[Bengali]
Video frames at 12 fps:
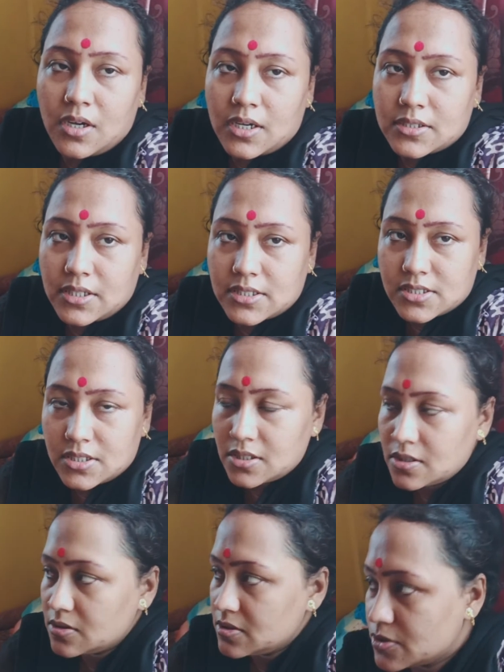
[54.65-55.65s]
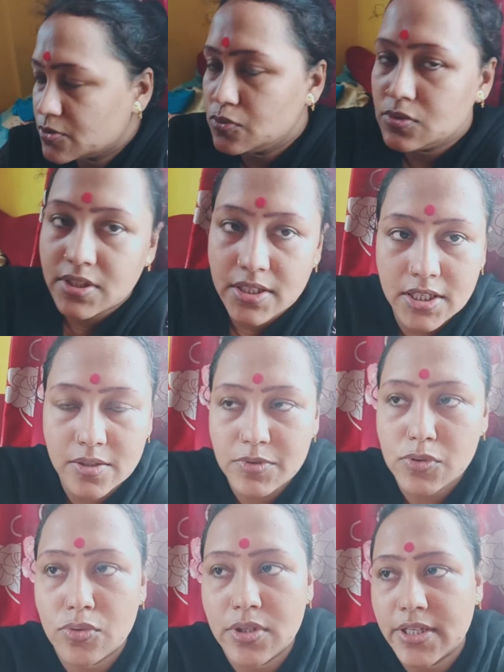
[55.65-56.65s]
আর তাছাড়া স্কুল থেকে আমি
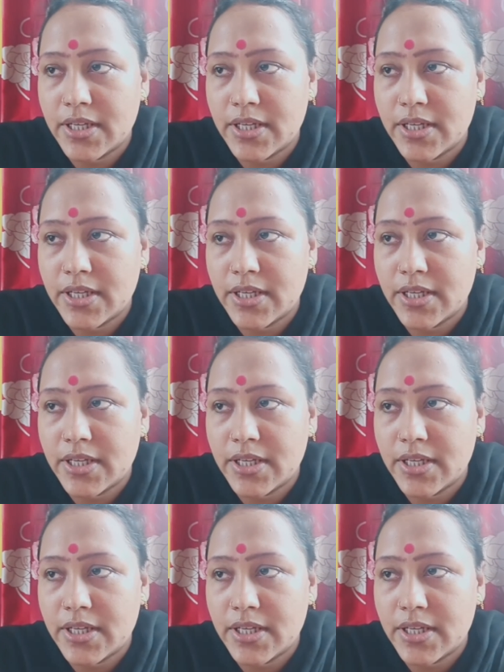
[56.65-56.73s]
লোনে